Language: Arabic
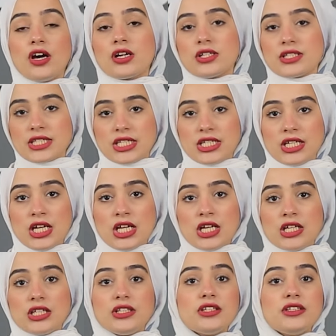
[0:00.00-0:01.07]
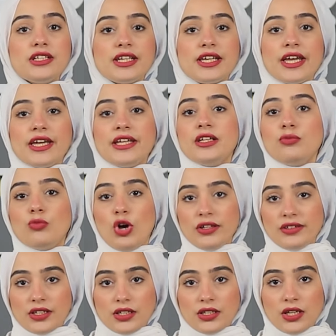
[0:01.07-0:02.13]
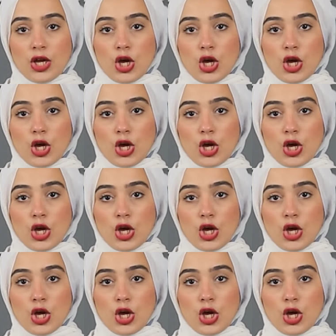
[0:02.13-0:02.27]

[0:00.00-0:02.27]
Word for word: أراضيه ضد الكيان المحتل